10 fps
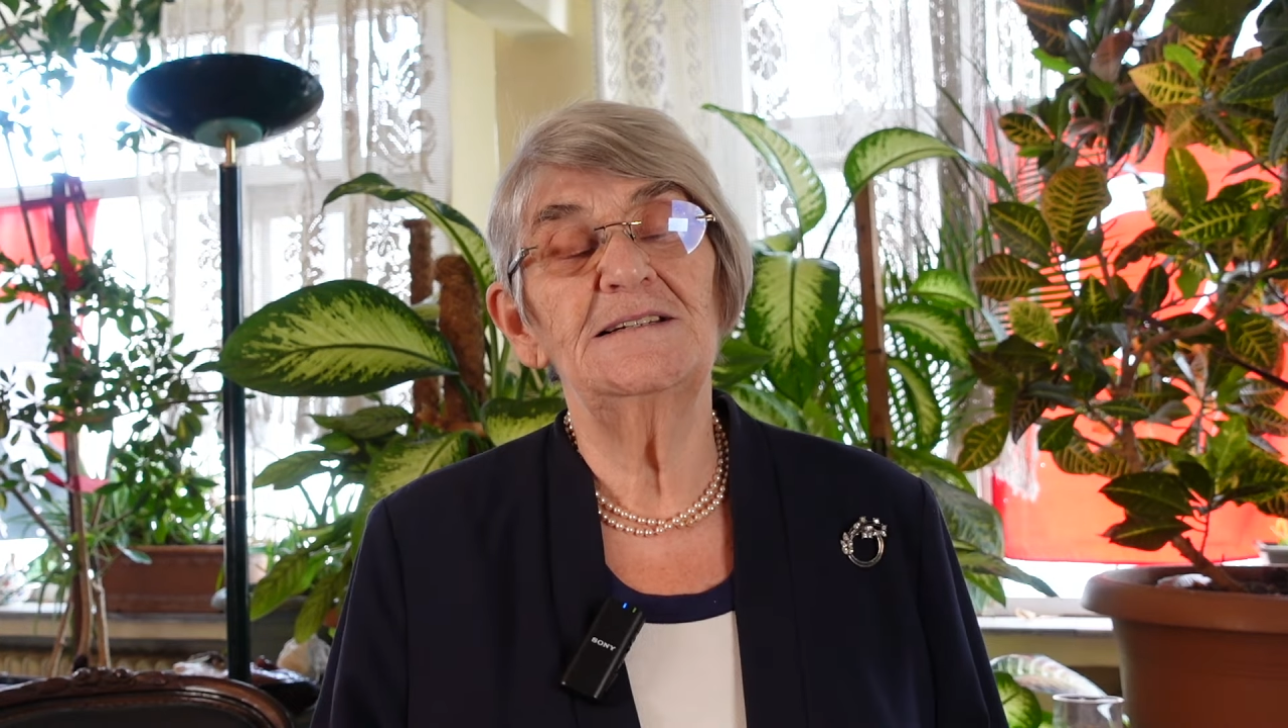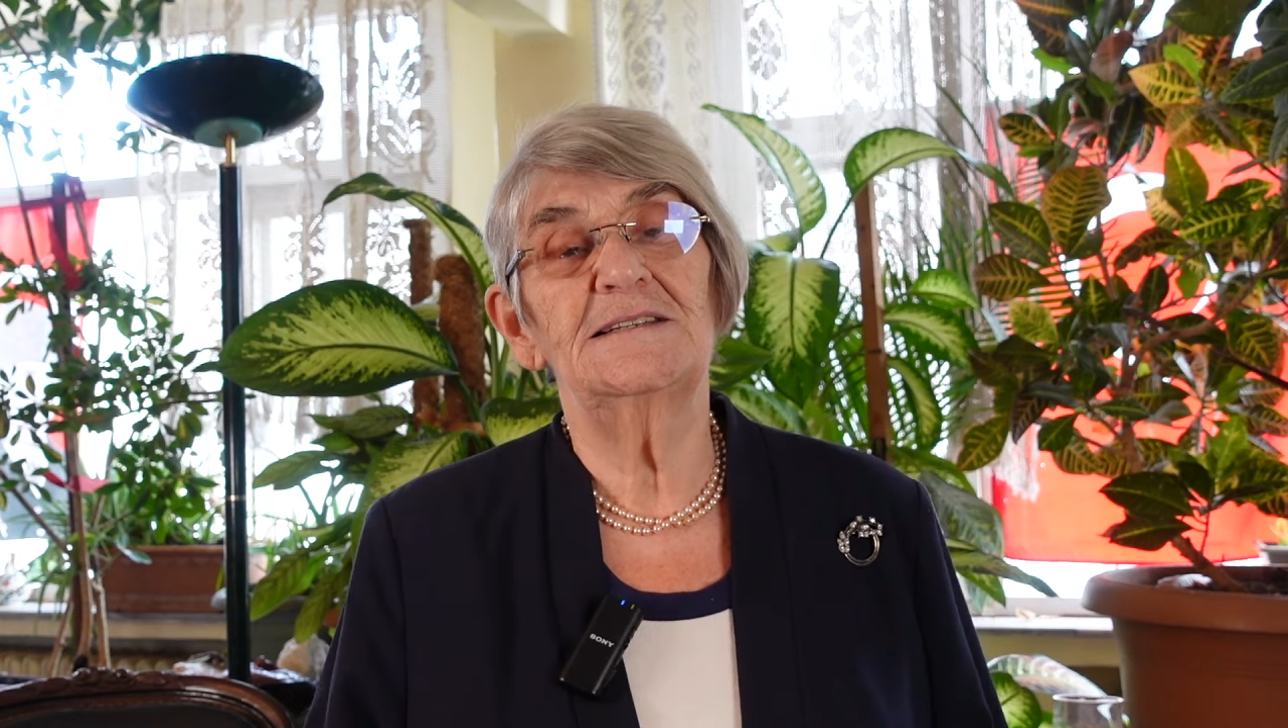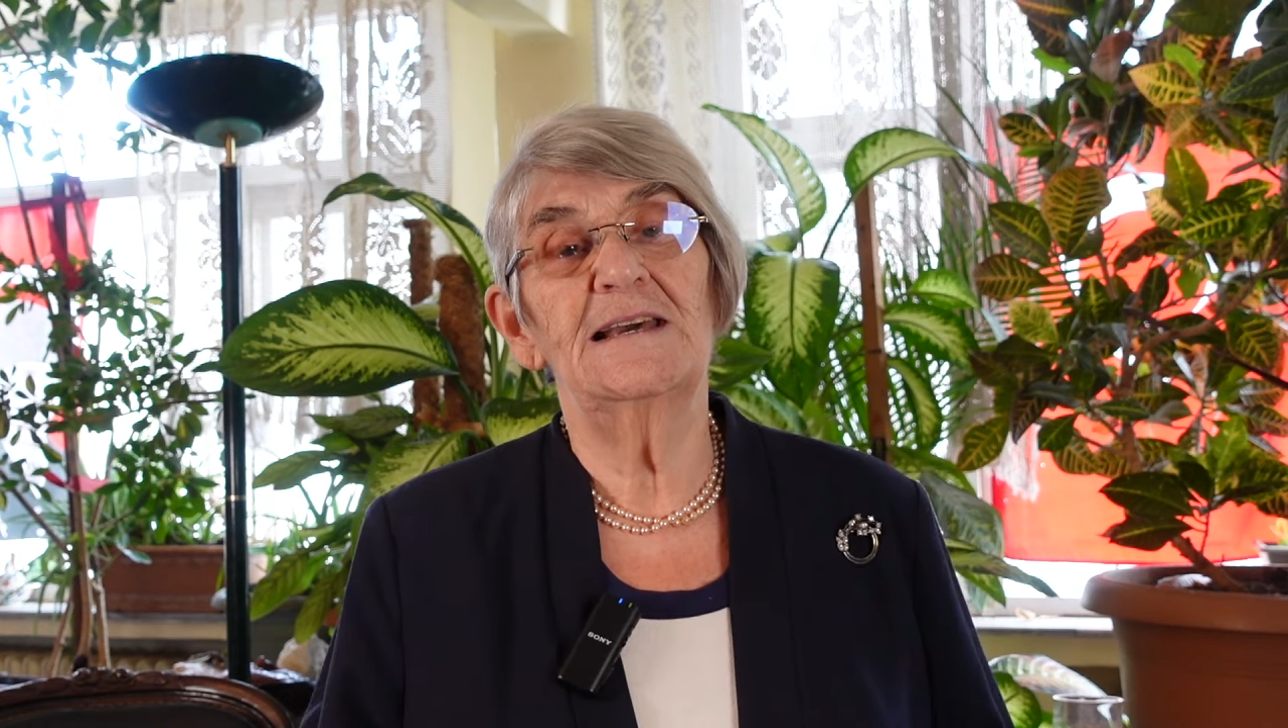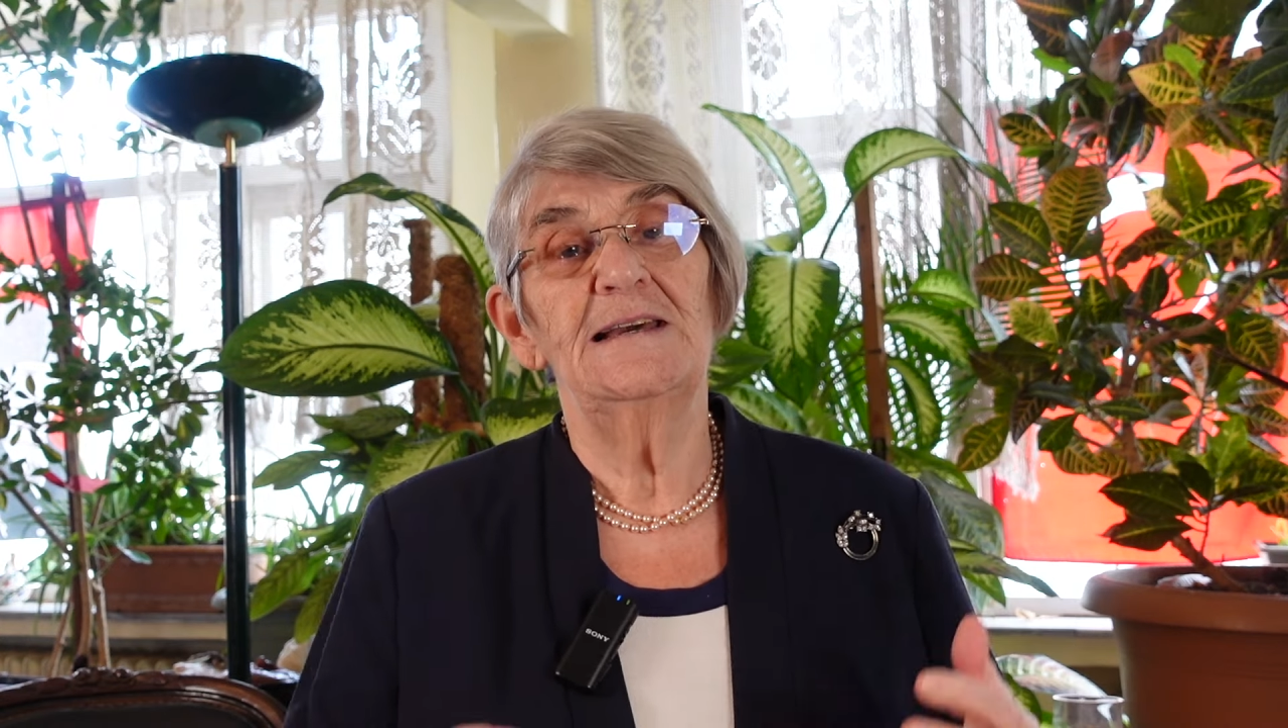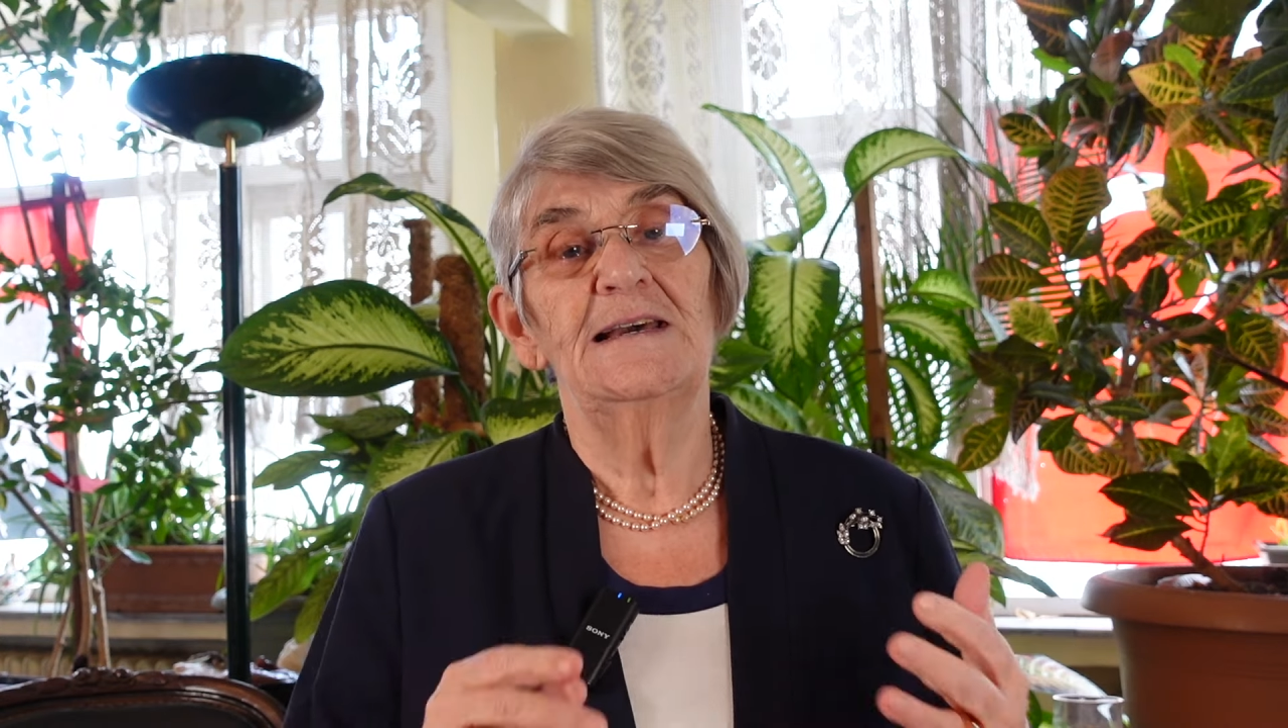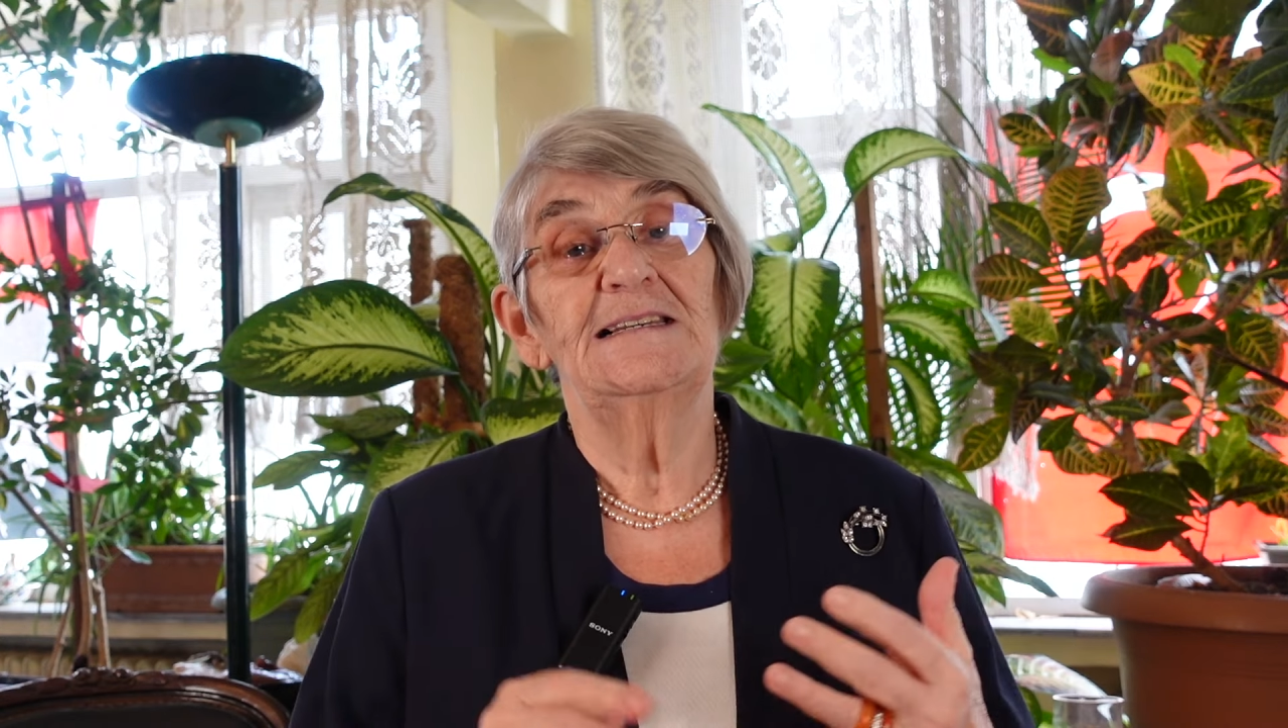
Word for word: İşte